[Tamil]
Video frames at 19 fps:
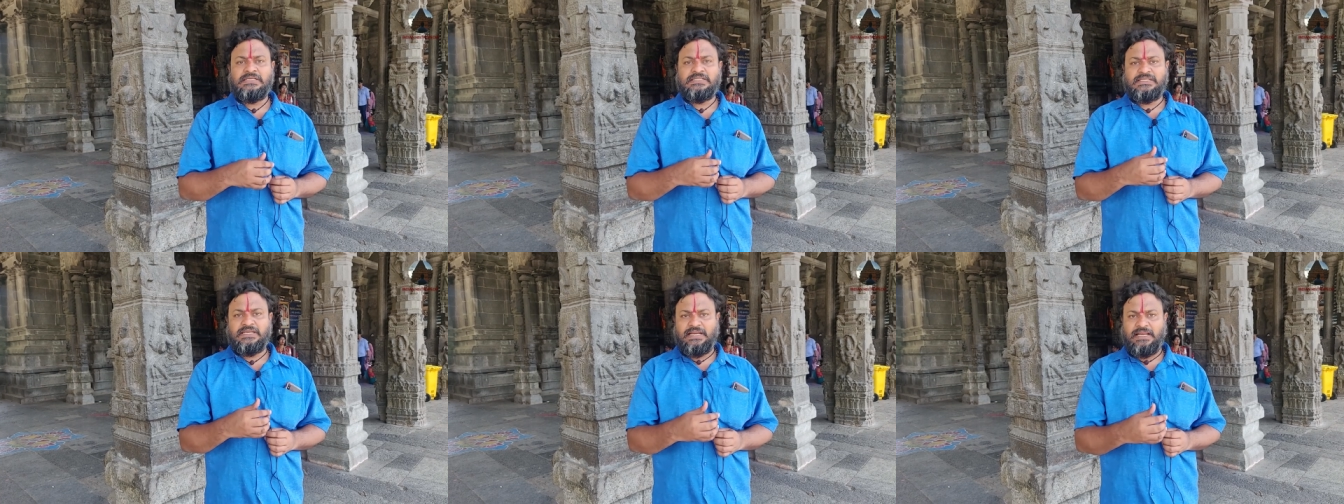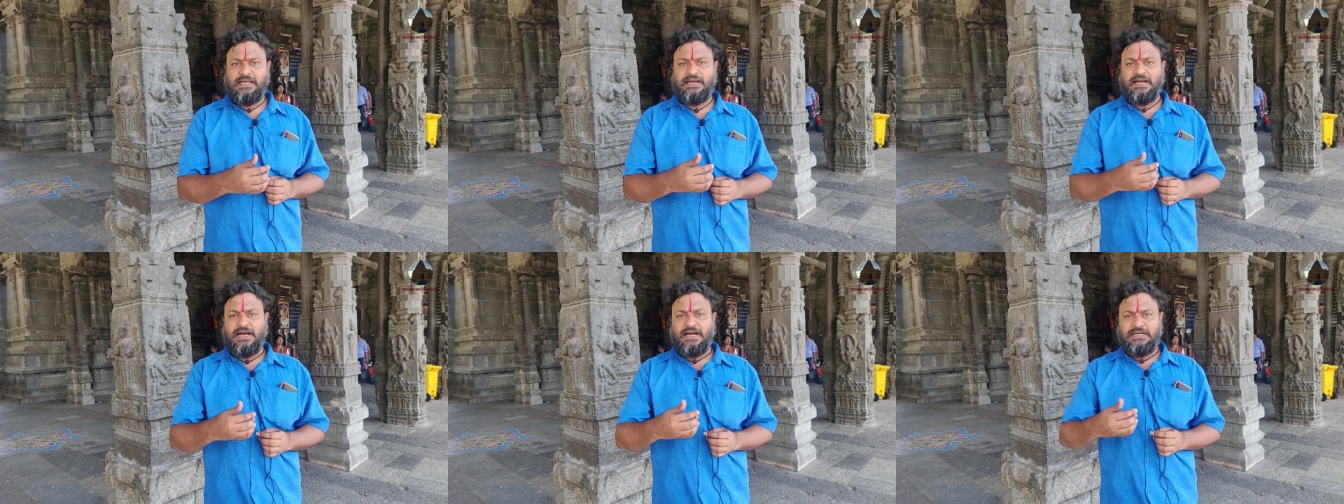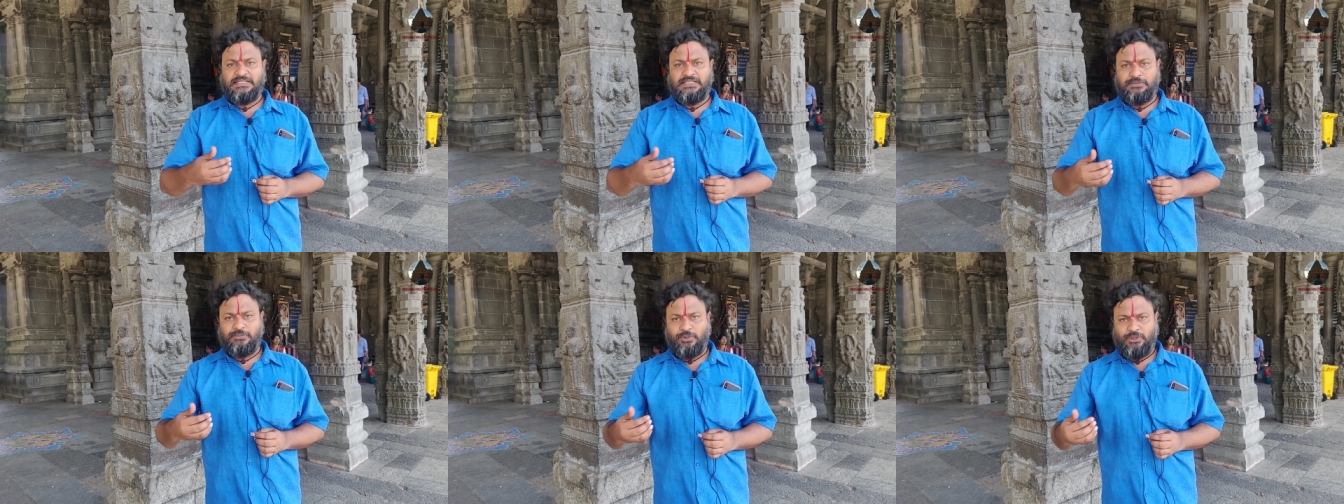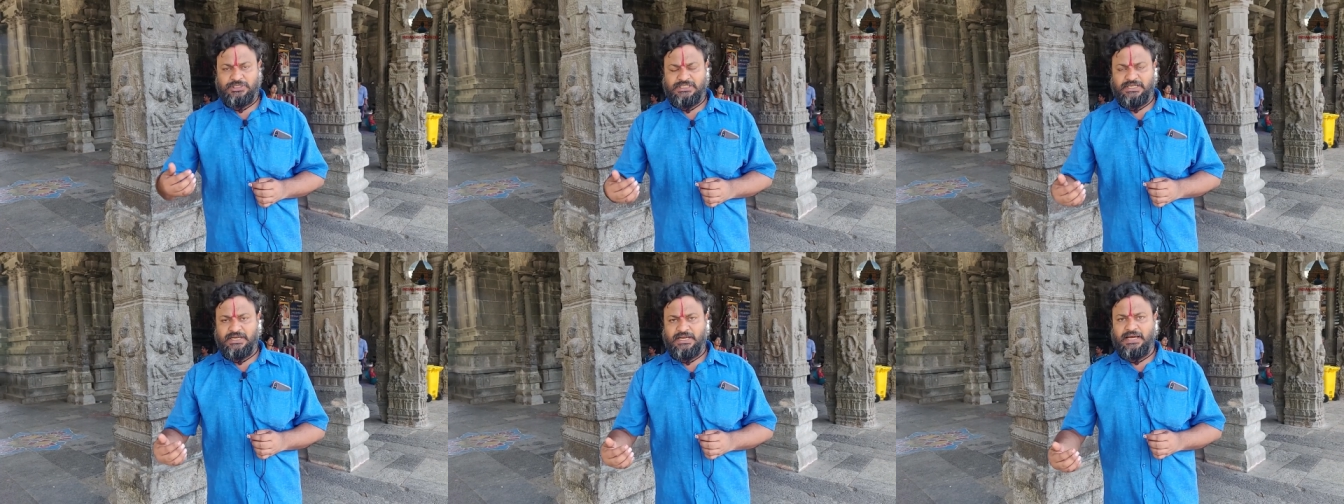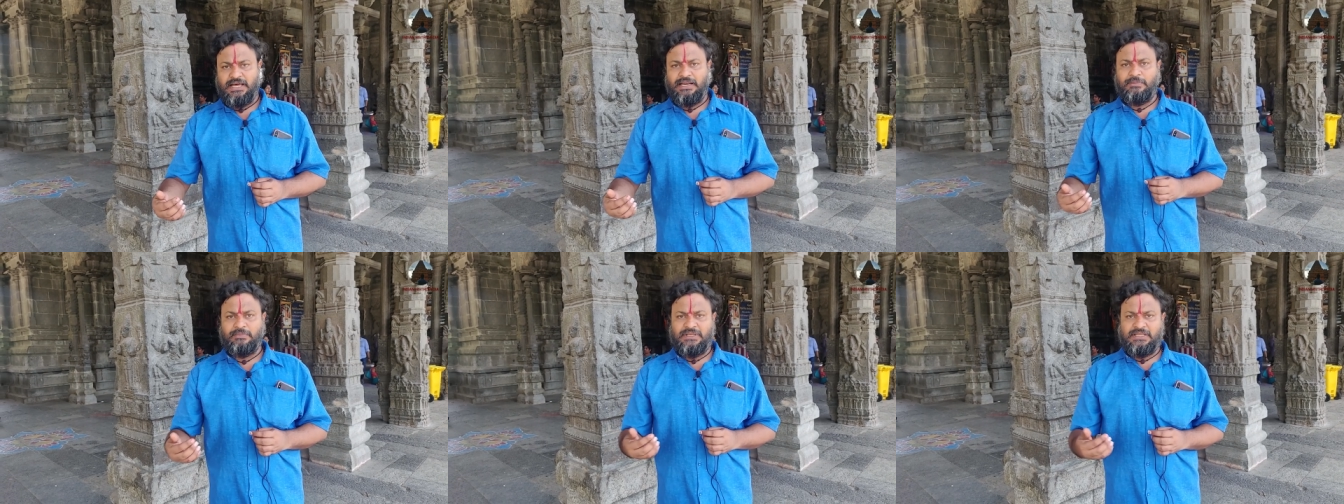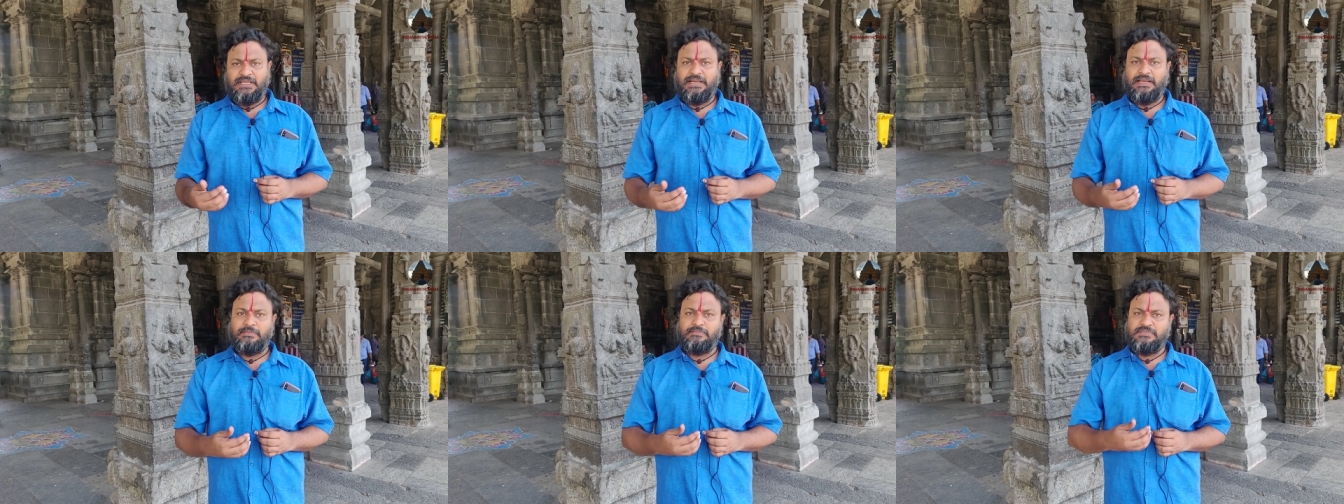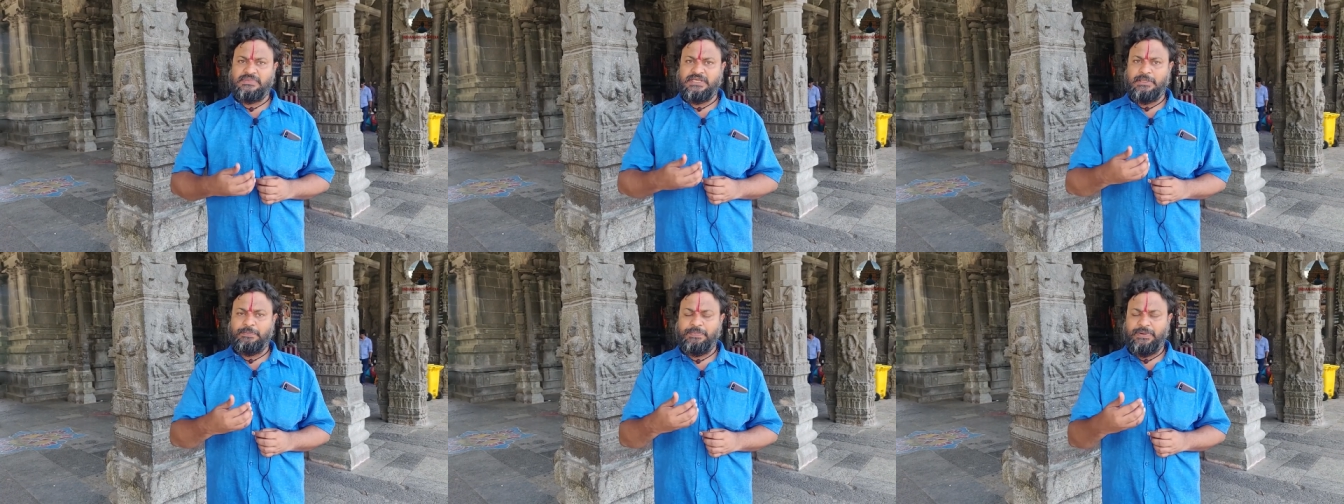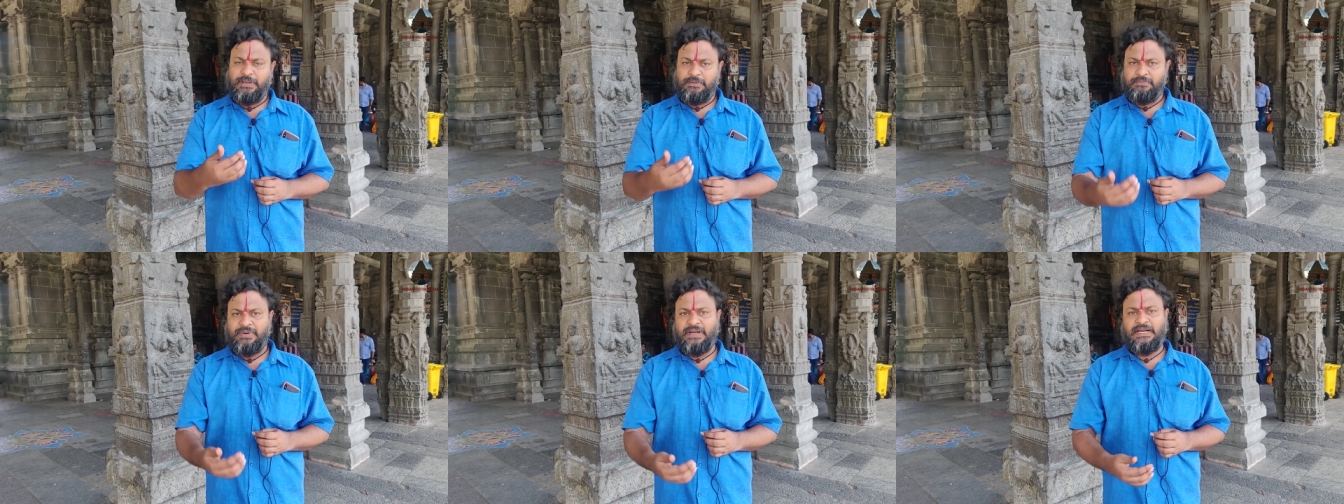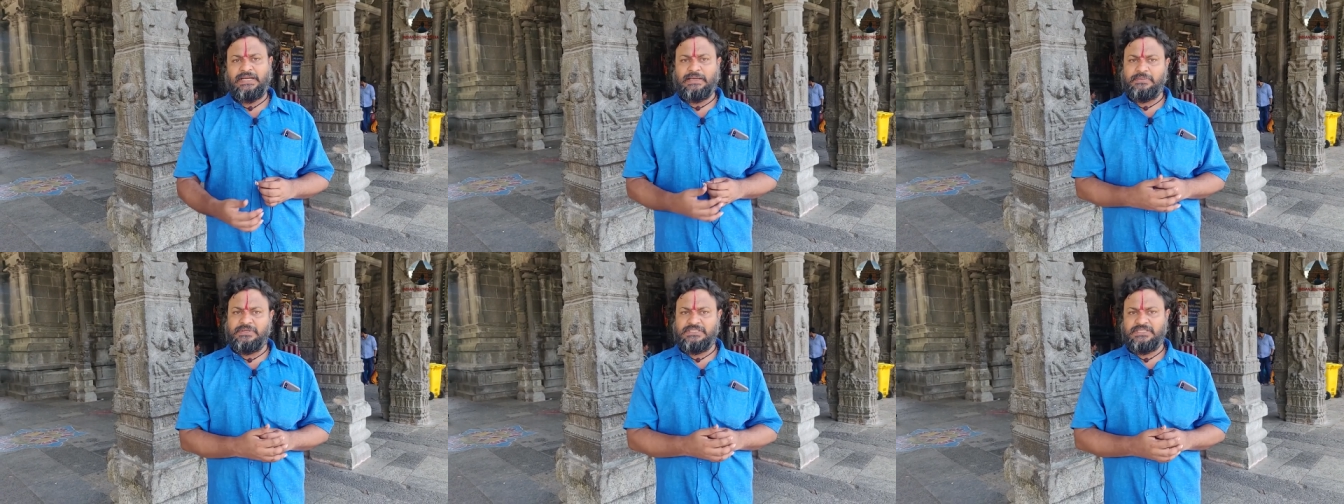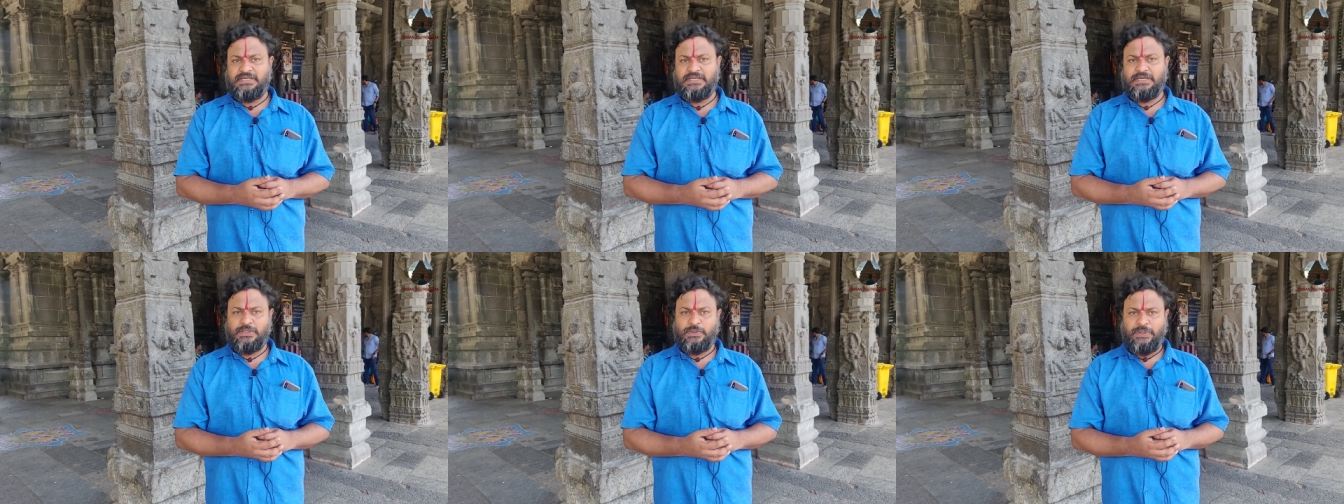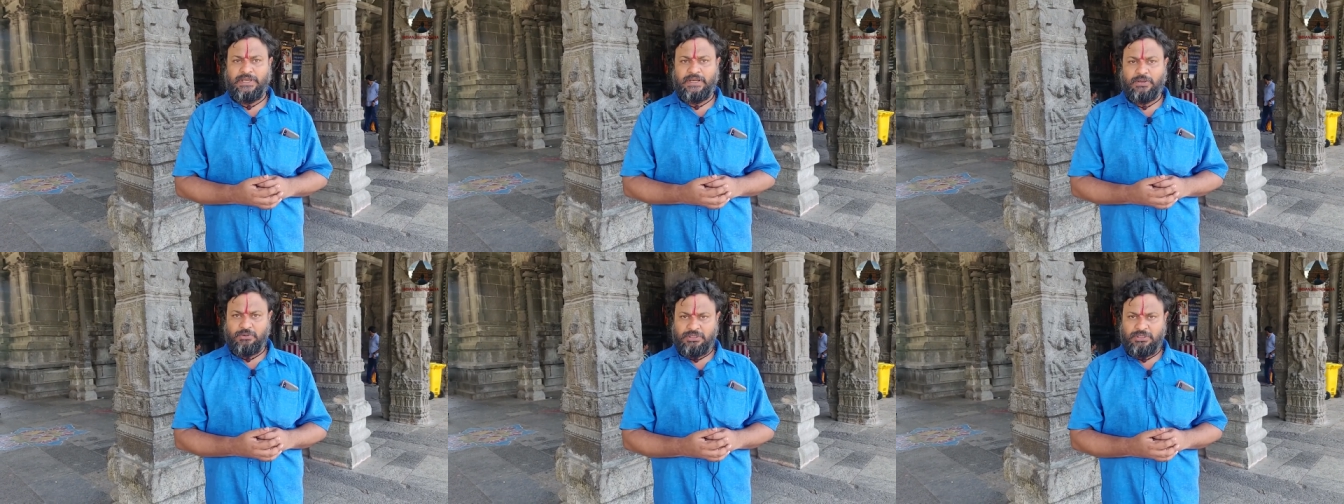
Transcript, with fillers: சிலர் ஆட்சி முடிச்ச காலம் இதெல்லாம் திருப்பியும் மீட்டமைச்சிருக்கக்கூடிய